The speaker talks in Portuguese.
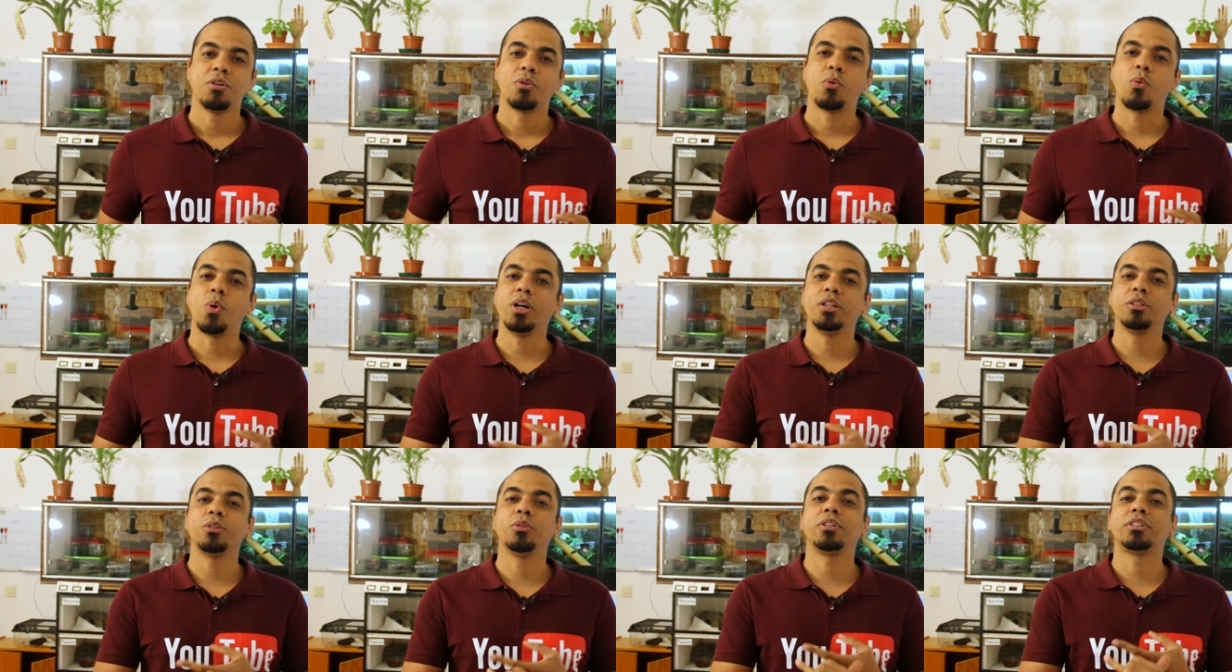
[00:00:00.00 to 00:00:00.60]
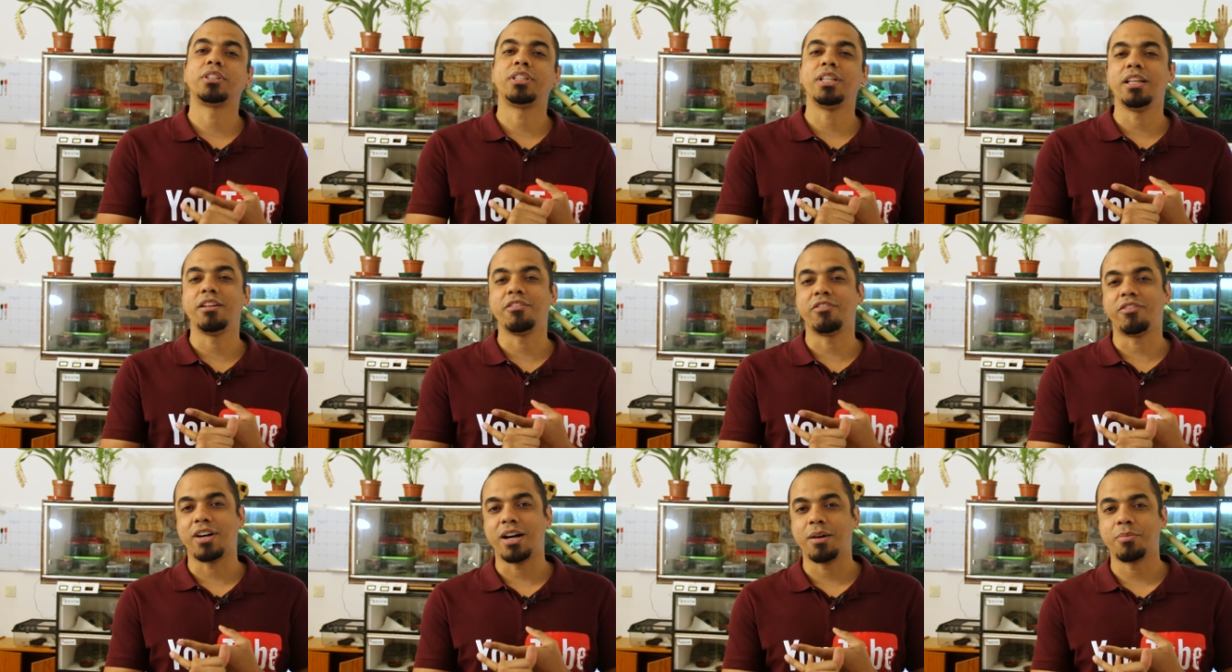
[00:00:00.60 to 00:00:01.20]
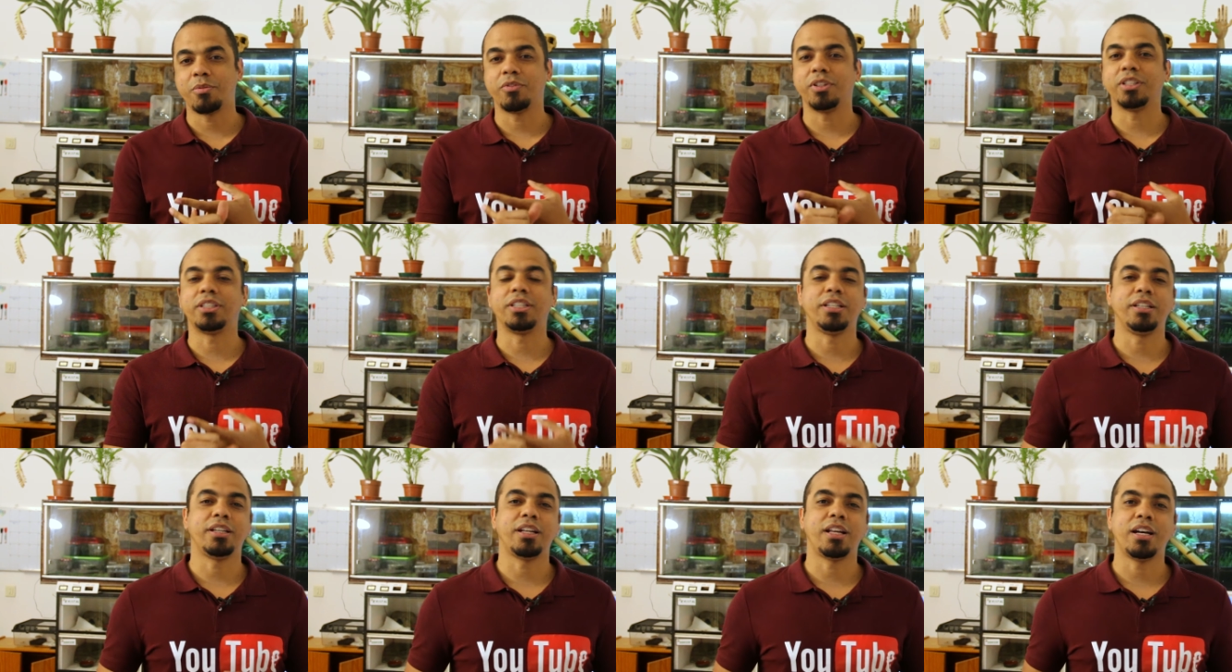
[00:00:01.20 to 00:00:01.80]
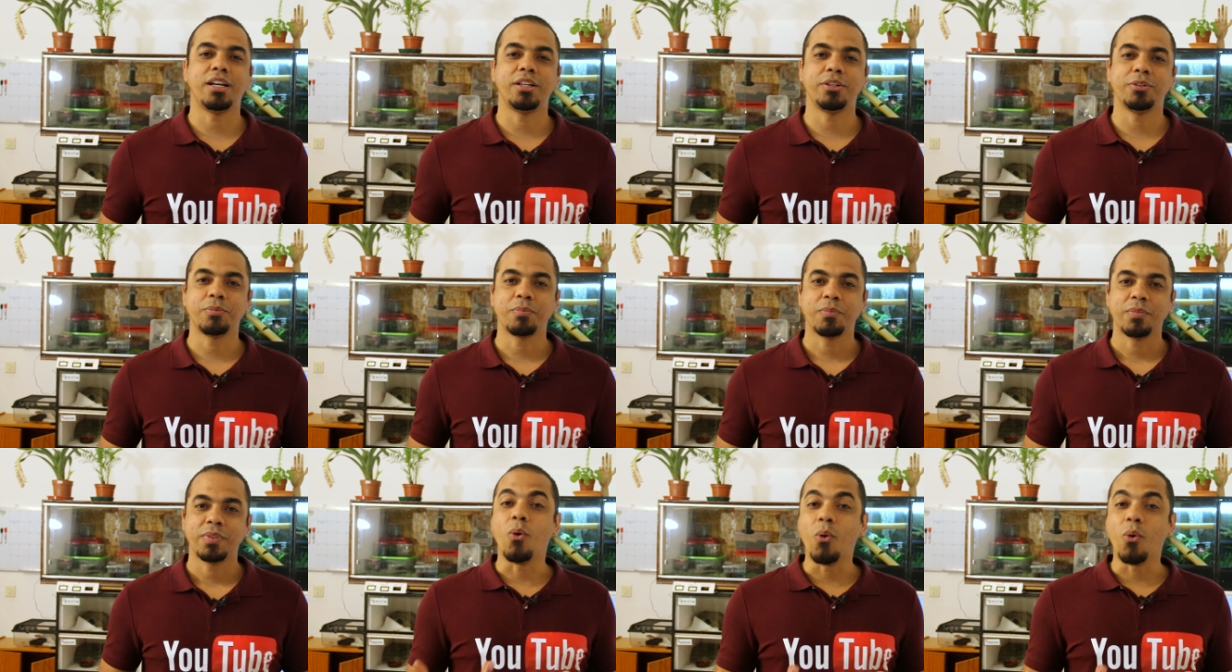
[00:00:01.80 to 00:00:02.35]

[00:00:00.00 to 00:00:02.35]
quando levar para o veterinário,